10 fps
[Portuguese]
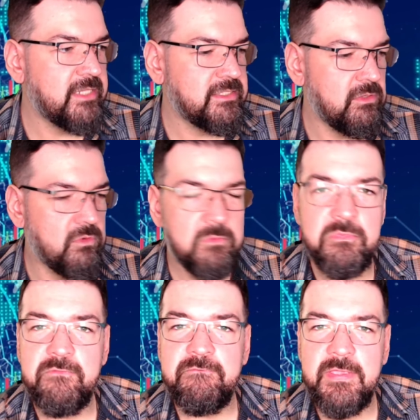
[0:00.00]
tem um grupo
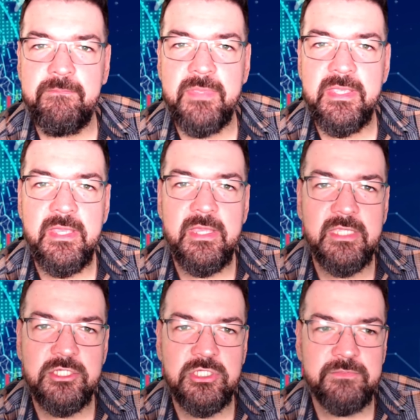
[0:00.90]
VIP que a
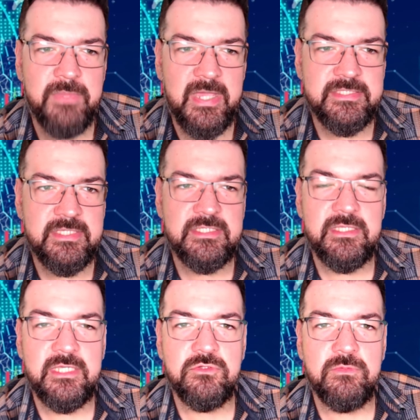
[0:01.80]
gente passa
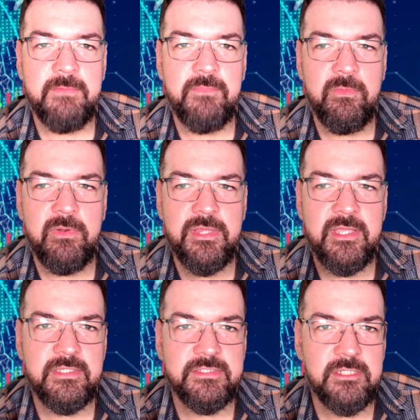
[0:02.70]
sinais com uma probabilidade de
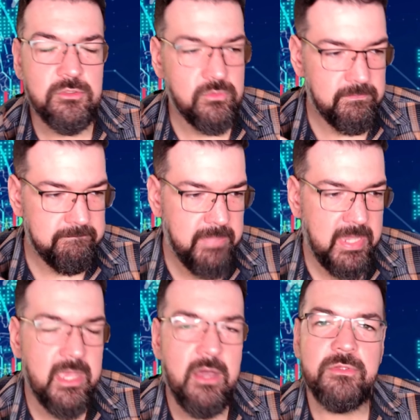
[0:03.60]
acerto bem
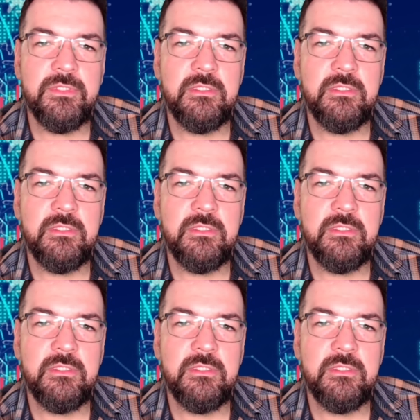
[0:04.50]
alta,